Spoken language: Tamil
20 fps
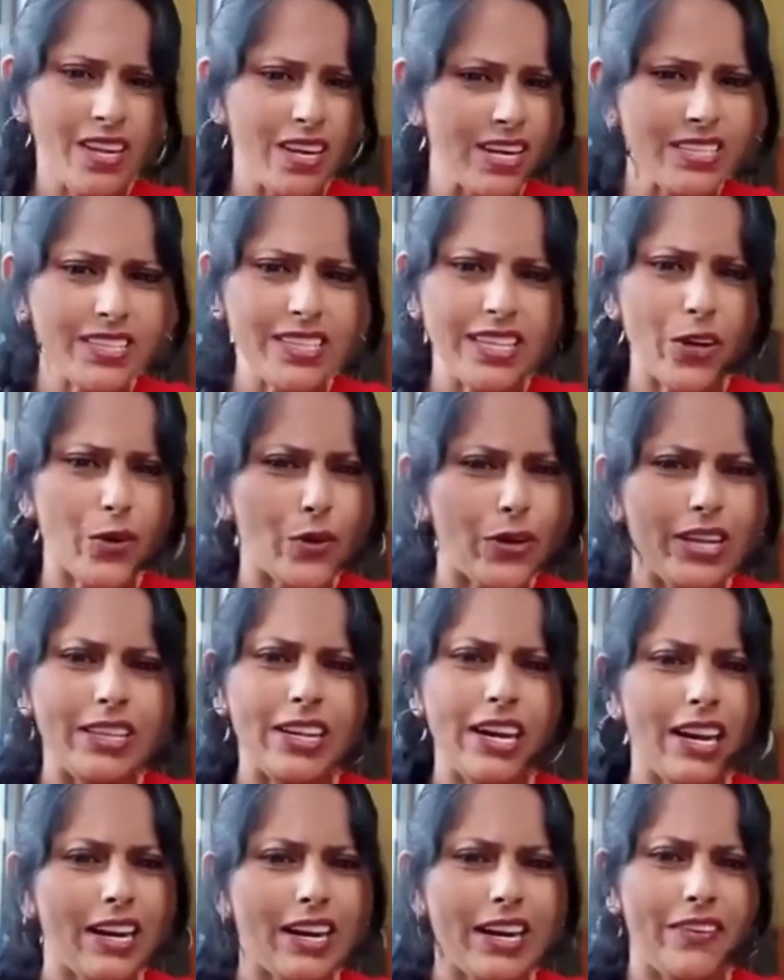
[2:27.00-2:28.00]
ரஞ்சித் எங்களுடைய
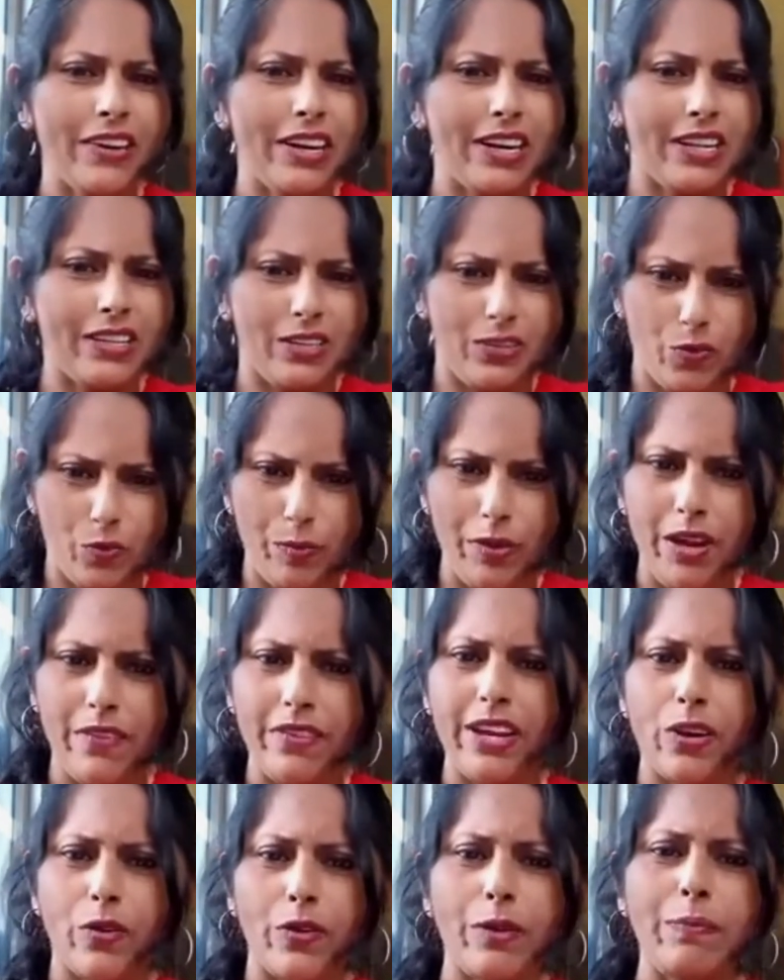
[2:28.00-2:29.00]
எதிரிலாம் கிடையவே கிடையாது
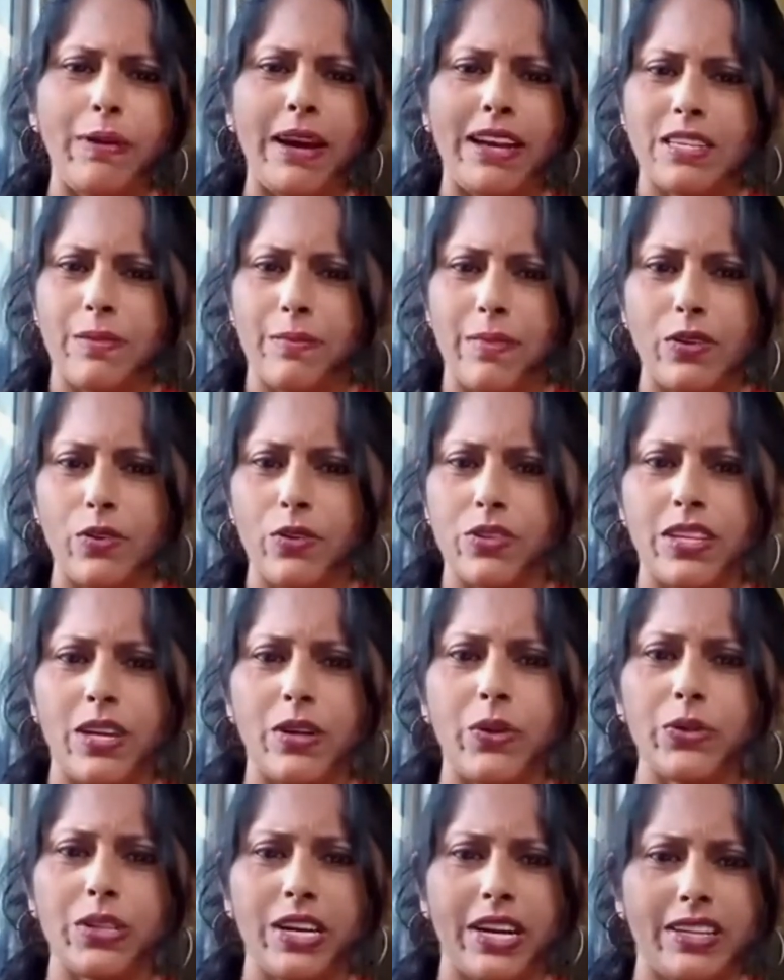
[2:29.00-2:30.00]
உண்மையாகவே எங்களுடைய பாசமான ஒரு
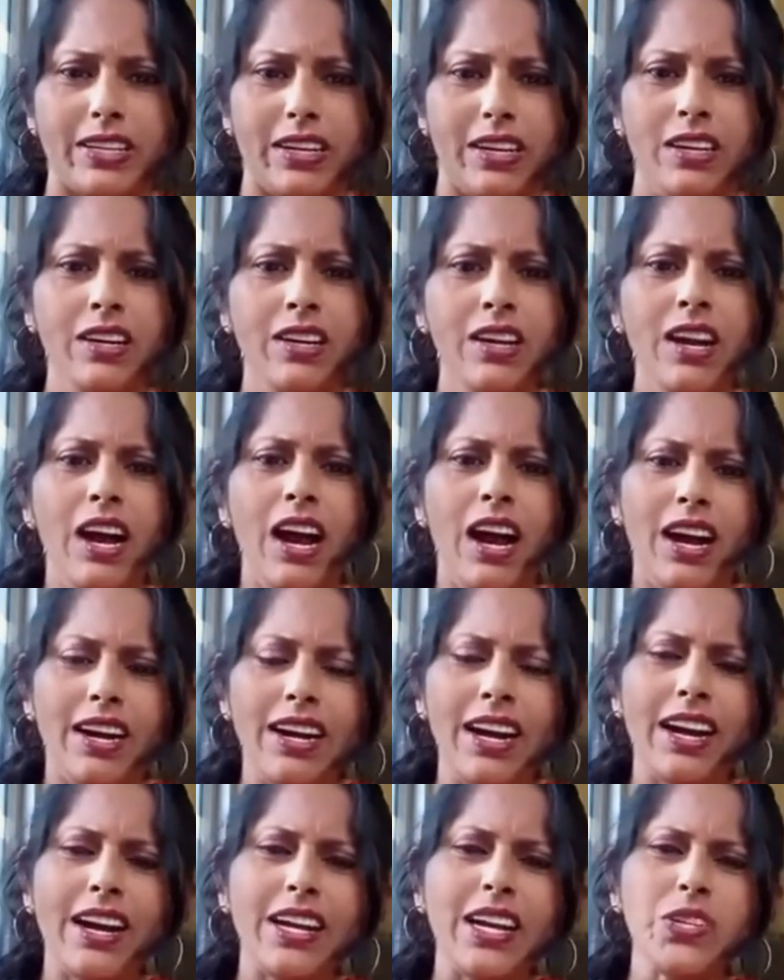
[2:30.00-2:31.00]
சகோதரன் தான்
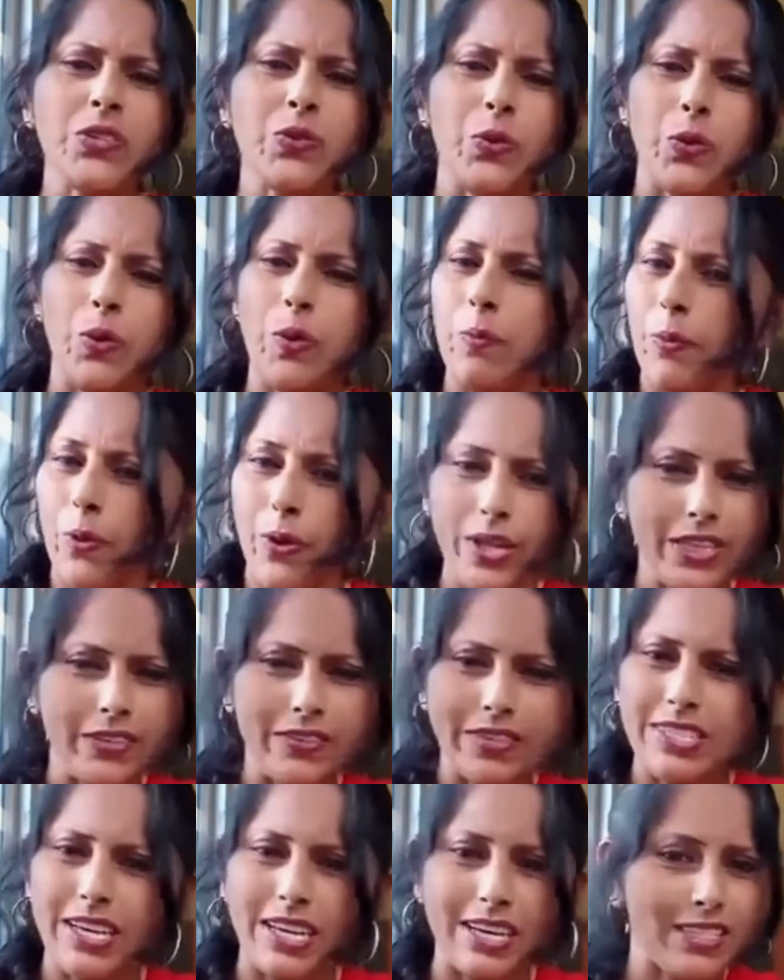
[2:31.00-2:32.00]
ஆனால் நாங்கள் என்ன சொல்கிறோம் பொணத்தை
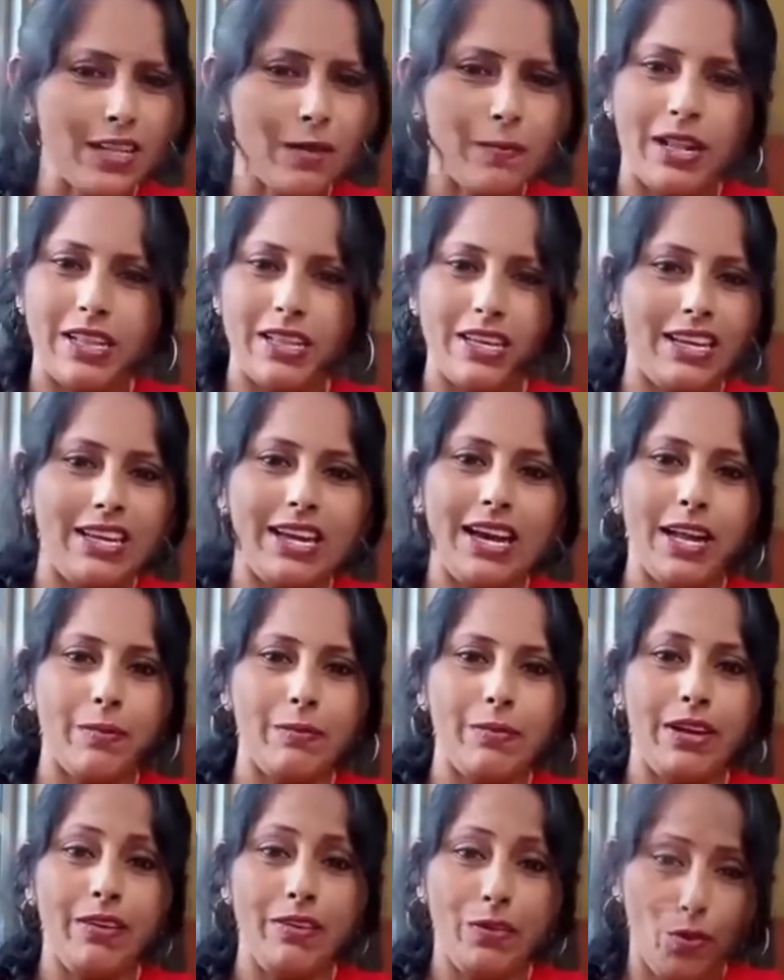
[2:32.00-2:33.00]
வச்சு அரசியல் பண்ணாதீங்க
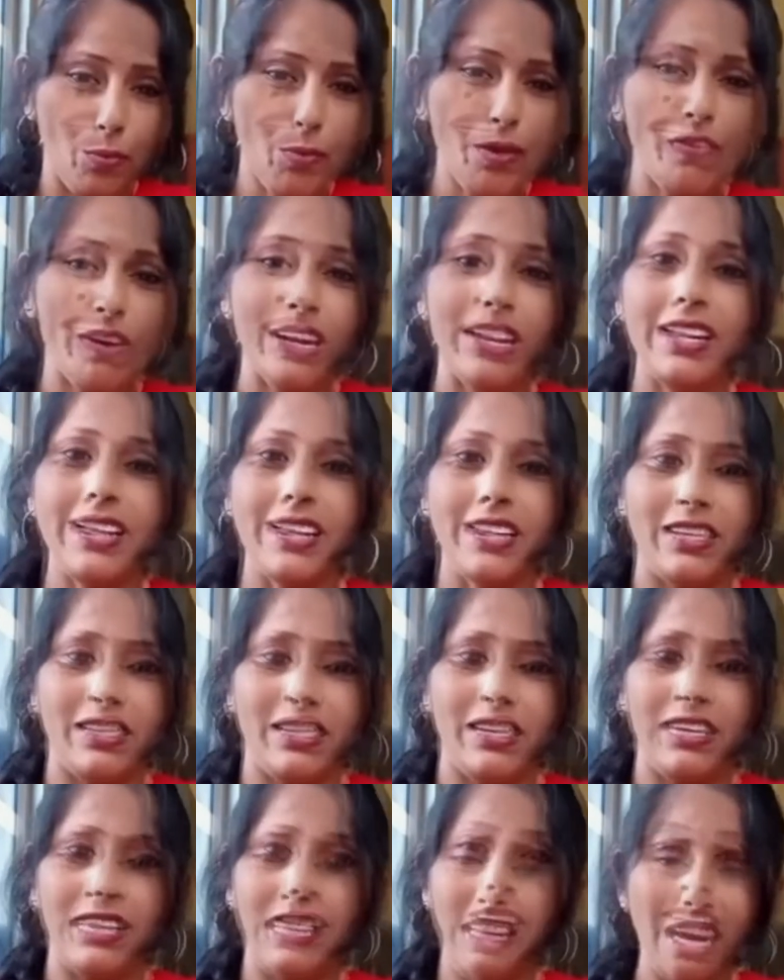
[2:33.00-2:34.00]
யாருமே ரொம்ப
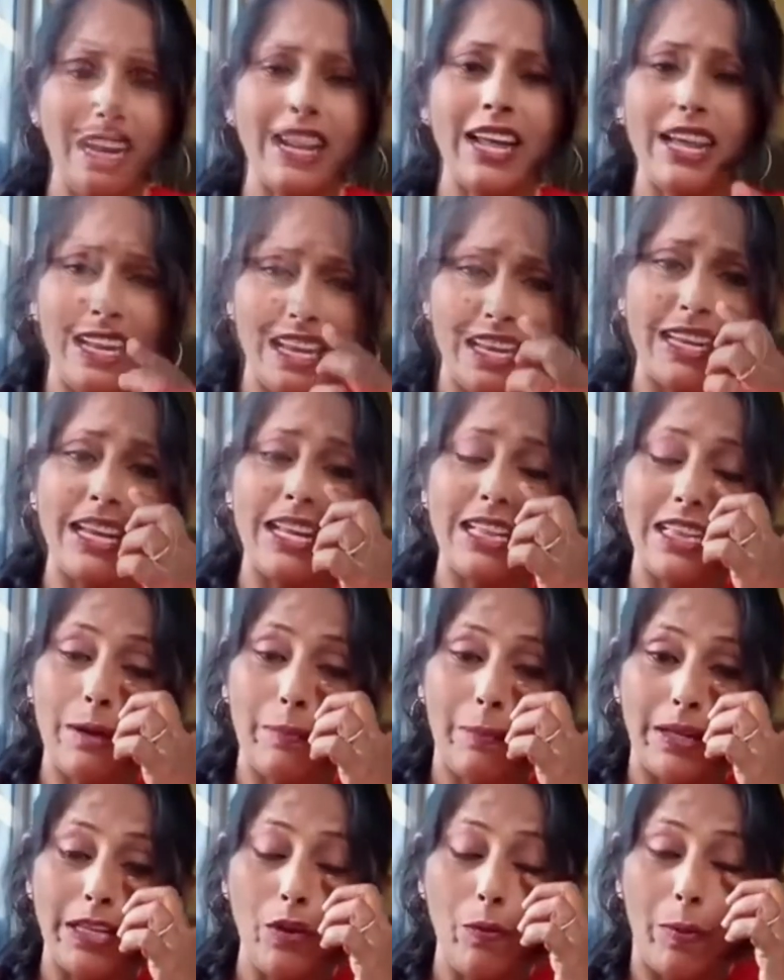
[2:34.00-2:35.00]
வலிக்காதீங்க அது நான் இன்னைக்கு இந்த
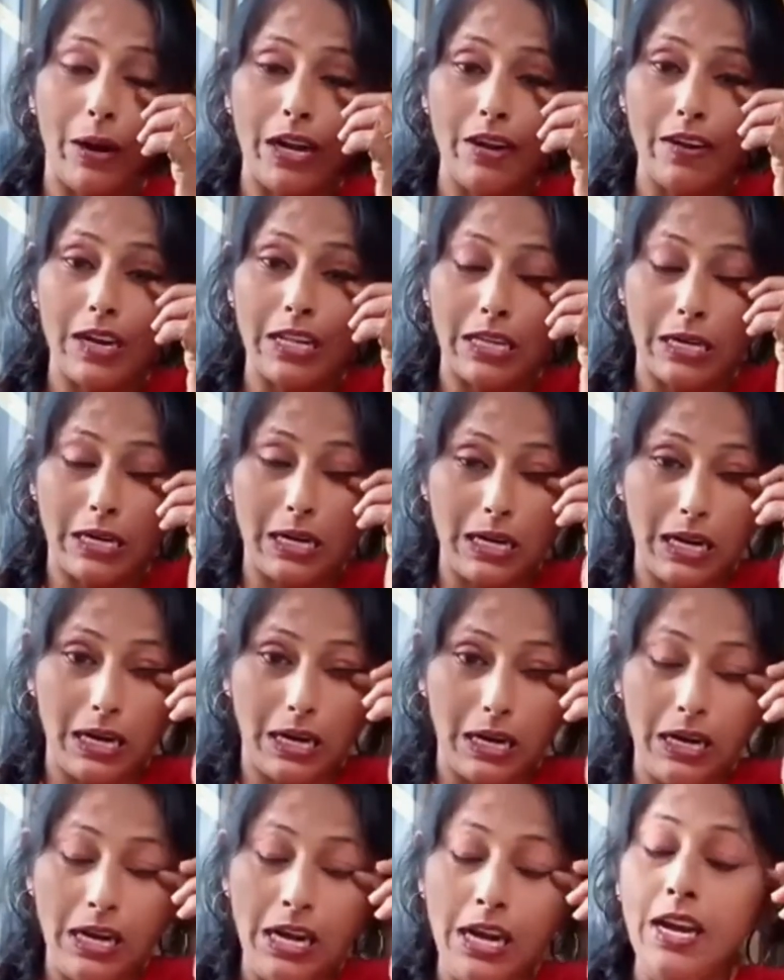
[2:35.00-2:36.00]
பதிவு பண்ண
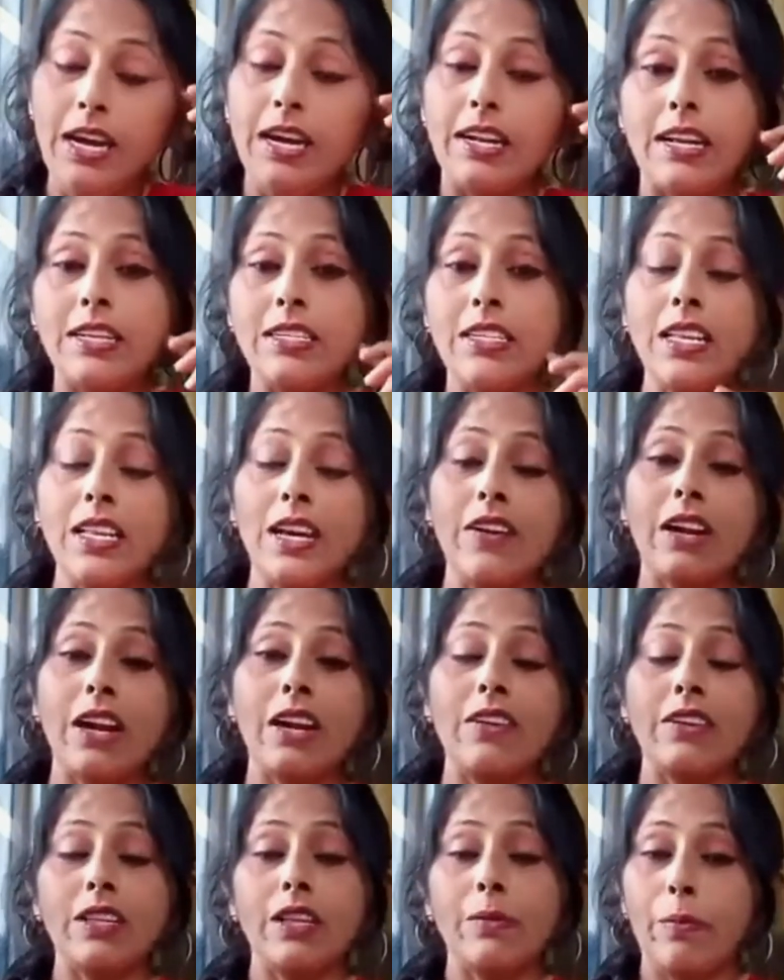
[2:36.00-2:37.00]
வேண்டியதுக்குன்னா ரஞ்சித்
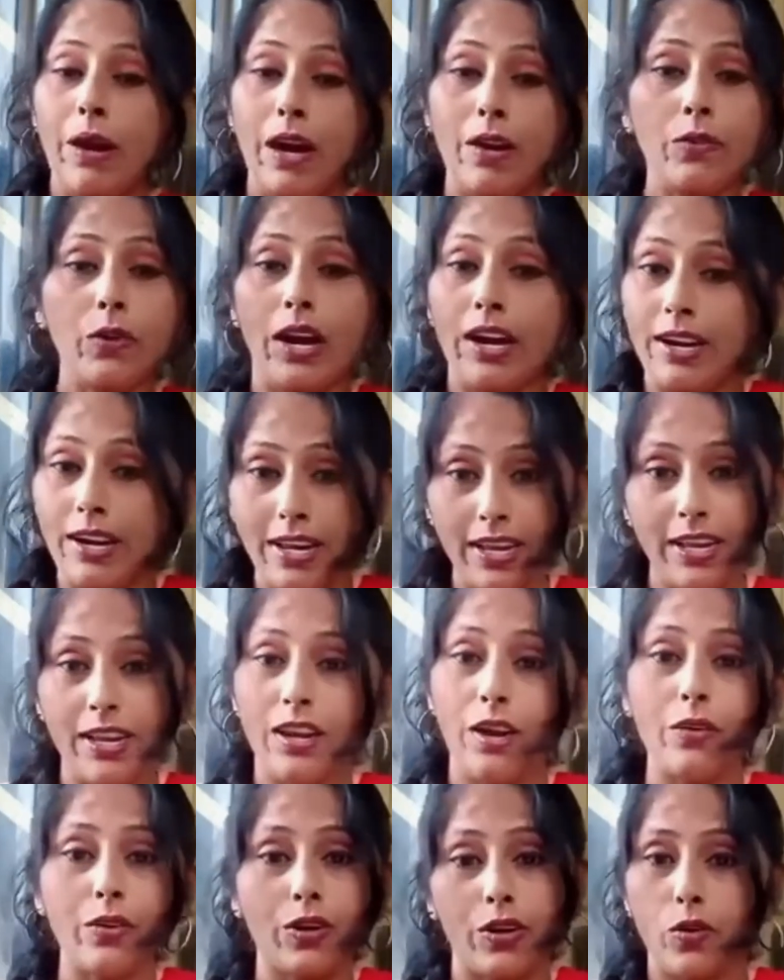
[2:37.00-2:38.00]
அவர்கள் வந்து பாவம்
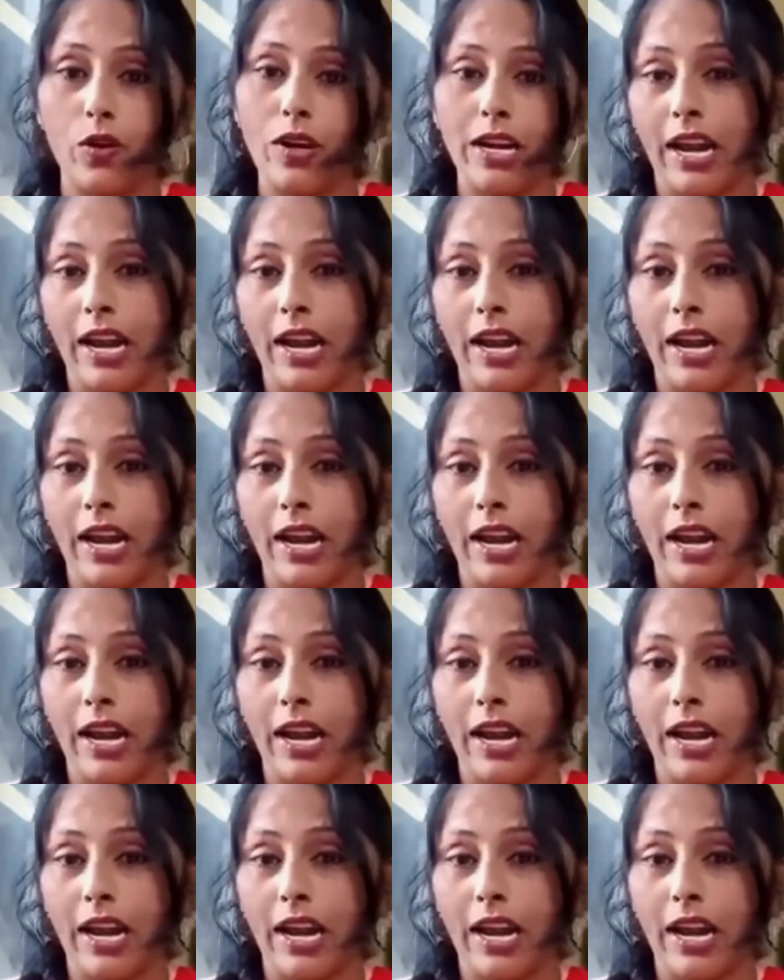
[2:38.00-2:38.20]
அன்னைக்கு அவர்